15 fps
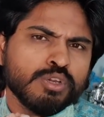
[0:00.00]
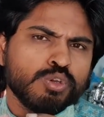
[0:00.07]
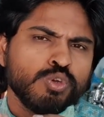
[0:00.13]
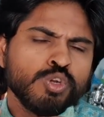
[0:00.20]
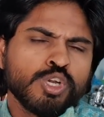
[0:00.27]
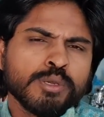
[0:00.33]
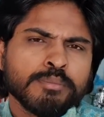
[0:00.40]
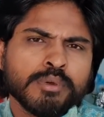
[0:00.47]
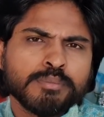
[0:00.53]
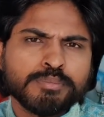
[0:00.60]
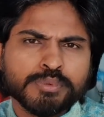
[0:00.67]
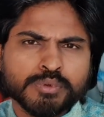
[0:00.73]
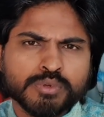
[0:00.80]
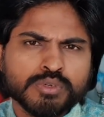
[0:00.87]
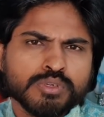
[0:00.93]

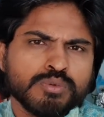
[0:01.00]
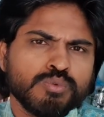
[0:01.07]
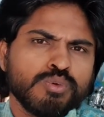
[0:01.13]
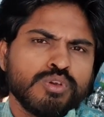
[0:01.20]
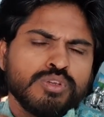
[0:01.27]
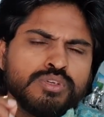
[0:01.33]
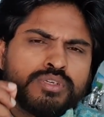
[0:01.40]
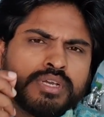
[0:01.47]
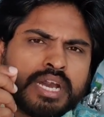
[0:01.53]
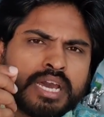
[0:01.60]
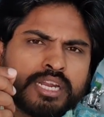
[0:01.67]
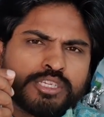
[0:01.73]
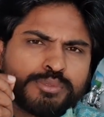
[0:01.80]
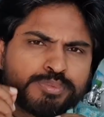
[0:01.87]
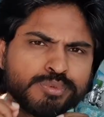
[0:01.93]
குங்குமப்பூ ஒரு
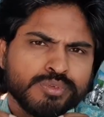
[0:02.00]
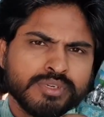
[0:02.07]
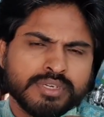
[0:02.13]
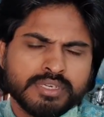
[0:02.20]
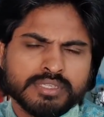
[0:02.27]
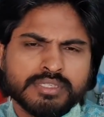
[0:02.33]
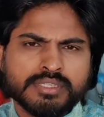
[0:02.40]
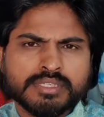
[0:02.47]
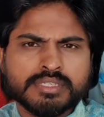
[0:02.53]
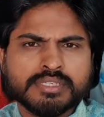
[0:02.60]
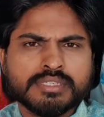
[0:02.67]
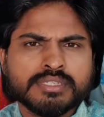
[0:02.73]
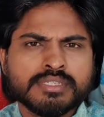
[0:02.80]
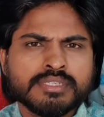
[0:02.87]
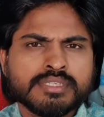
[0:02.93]
அரை ஸ்பூன் எடுத்து
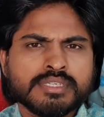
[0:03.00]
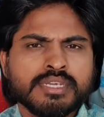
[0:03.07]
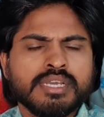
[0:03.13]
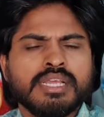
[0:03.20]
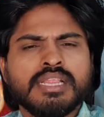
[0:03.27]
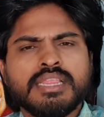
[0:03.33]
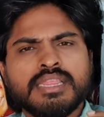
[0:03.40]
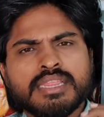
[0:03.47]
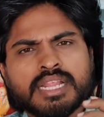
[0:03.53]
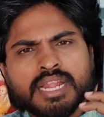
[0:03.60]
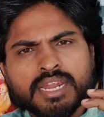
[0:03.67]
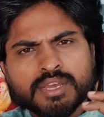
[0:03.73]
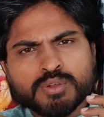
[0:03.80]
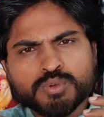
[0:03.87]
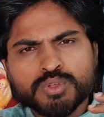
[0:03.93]

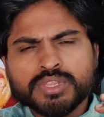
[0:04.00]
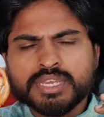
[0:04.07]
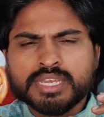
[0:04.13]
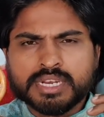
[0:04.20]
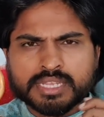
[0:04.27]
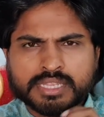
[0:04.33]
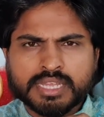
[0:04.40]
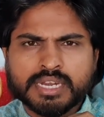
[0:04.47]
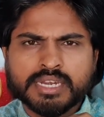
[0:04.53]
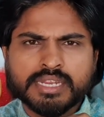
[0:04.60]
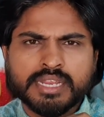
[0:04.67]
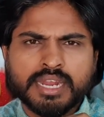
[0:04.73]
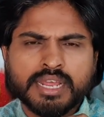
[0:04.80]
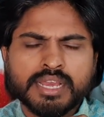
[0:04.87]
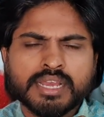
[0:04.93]
நல்லா கொதிக்கிற
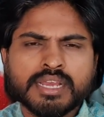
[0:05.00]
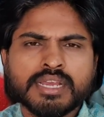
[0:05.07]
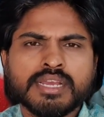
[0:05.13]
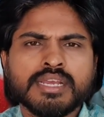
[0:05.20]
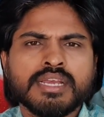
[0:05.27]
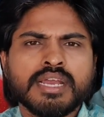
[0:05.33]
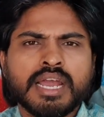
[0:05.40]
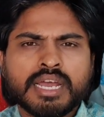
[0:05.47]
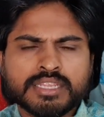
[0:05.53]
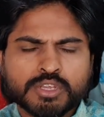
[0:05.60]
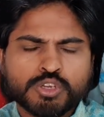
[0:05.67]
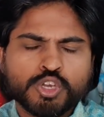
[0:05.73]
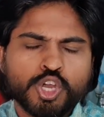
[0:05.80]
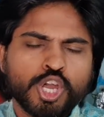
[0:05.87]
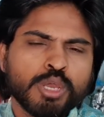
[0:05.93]
தண்ணியில் அந்த
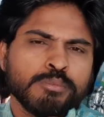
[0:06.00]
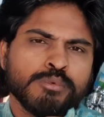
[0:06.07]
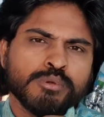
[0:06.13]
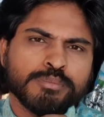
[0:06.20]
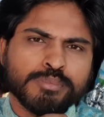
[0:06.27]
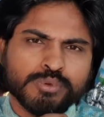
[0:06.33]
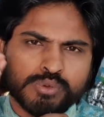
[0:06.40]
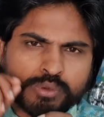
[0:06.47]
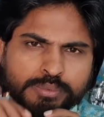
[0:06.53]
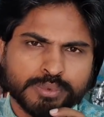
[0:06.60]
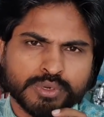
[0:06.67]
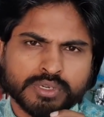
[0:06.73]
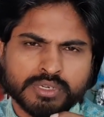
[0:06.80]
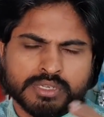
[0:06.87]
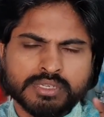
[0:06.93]
குங்குமப்பூவை
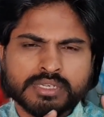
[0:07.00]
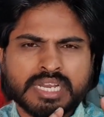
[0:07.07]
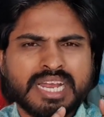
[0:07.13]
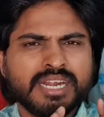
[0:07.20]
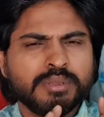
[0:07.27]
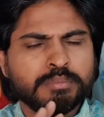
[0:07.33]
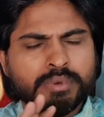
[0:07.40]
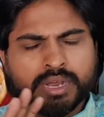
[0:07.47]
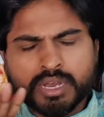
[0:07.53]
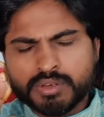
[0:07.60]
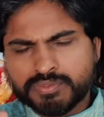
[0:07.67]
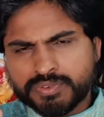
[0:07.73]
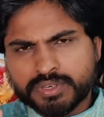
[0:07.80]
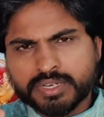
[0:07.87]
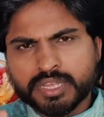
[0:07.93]
போட்டு அடுப்பை
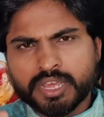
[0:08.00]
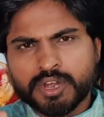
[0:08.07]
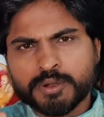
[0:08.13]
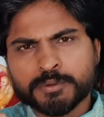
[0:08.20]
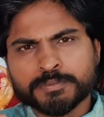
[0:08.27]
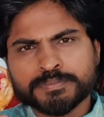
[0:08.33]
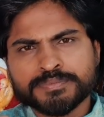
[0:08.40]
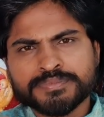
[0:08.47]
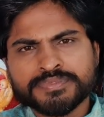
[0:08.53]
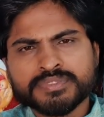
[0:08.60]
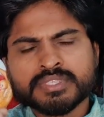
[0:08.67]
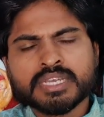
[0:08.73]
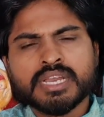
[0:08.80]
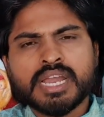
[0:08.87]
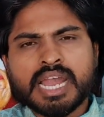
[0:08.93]
ஆஃப் பண்ணிடணும்
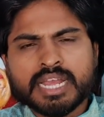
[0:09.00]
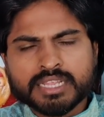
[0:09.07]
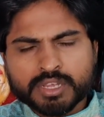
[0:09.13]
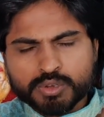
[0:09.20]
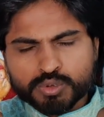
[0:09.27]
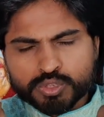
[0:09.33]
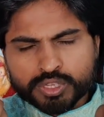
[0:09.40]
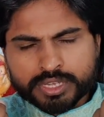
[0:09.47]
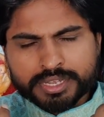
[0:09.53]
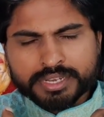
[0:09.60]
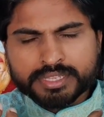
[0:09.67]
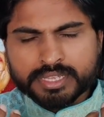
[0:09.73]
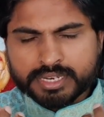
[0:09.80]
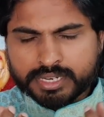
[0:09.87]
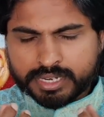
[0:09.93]
அந்த கொதிக்கிற
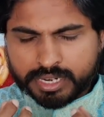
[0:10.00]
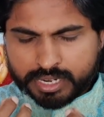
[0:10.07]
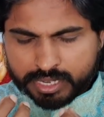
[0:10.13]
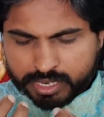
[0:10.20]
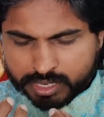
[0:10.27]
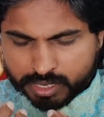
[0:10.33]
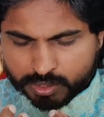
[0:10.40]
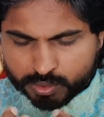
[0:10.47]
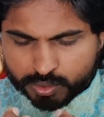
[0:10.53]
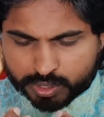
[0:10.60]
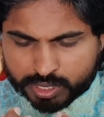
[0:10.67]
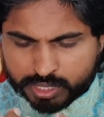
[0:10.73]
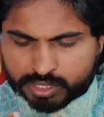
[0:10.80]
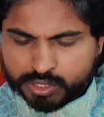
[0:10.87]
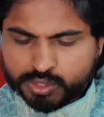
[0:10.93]
தண்ணியில்
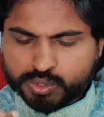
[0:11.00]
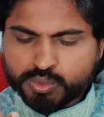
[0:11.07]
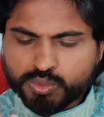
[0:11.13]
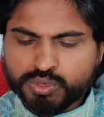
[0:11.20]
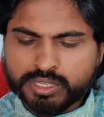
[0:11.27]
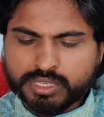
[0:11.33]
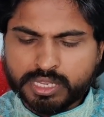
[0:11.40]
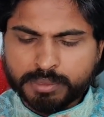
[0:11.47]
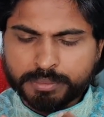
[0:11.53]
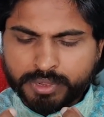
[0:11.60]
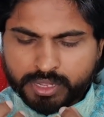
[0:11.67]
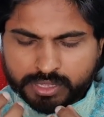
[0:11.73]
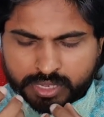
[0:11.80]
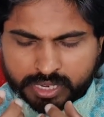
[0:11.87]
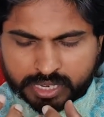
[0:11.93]
இருக்கக்கூடிய அந்த
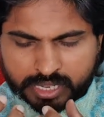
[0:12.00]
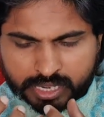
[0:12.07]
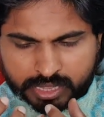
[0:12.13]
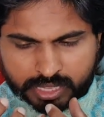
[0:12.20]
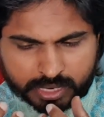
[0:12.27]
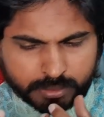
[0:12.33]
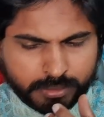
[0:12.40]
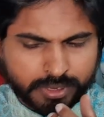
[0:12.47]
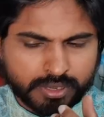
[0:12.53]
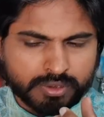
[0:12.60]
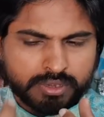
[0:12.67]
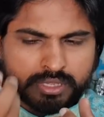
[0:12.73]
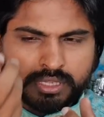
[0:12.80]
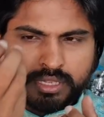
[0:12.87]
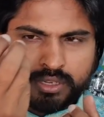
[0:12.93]
சூட்டுத்தன்மையோ அந்த நீர்த்தன்மையோ
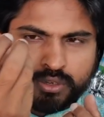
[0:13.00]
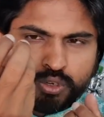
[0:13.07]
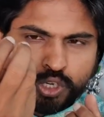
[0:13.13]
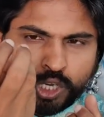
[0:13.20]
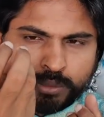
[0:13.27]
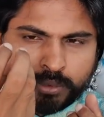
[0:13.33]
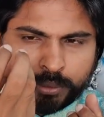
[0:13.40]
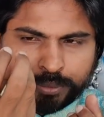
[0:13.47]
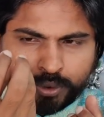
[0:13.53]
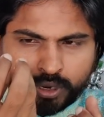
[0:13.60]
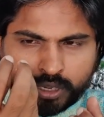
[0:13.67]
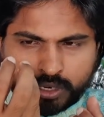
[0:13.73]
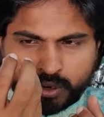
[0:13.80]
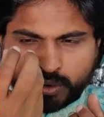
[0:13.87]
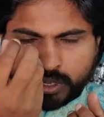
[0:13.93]
அந்த குங்குமப்பூவில்
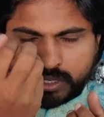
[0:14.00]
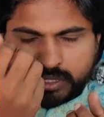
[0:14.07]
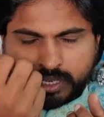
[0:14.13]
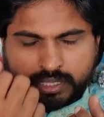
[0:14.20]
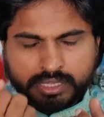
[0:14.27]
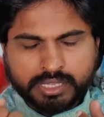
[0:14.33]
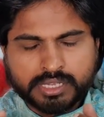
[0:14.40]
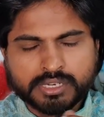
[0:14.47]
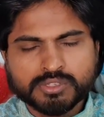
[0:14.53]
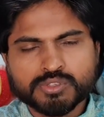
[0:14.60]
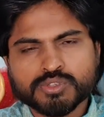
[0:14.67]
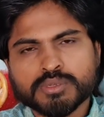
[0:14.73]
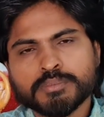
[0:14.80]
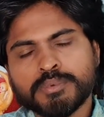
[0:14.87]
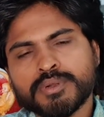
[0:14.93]
இருக்கக்கூடிய சக்தியை
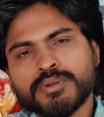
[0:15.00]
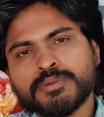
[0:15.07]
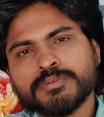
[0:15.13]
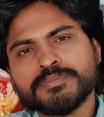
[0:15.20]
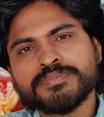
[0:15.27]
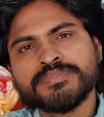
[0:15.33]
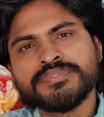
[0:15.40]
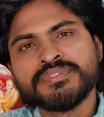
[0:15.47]
ரிசீவ் பண்ணும்